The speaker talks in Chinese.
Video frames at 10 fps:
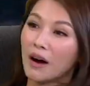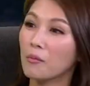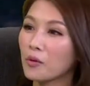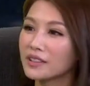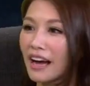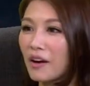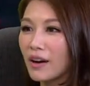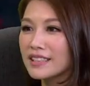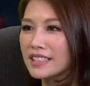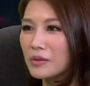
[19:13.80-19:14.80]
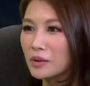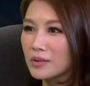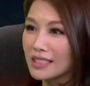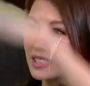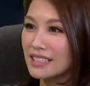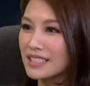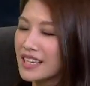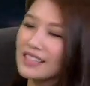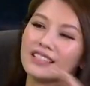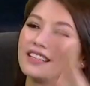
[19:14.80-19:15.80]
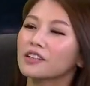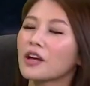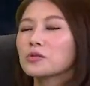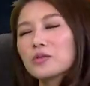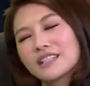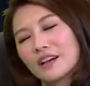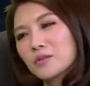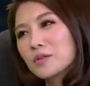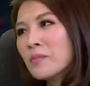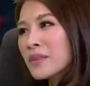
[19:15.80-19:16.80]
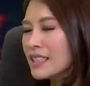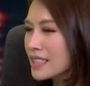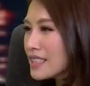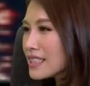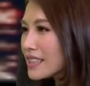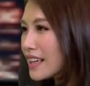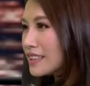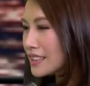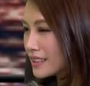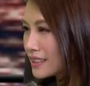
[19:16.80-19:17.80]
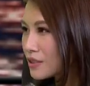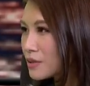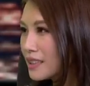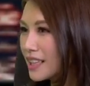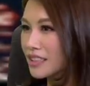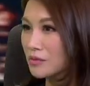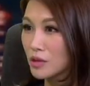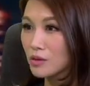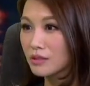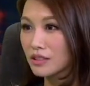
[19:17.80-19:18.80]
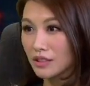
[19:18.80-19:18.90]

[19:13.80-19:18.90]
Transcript: 常播贪官新闻，都是几千亿、几亿，那我就会想到说，其实现在就是内地民众的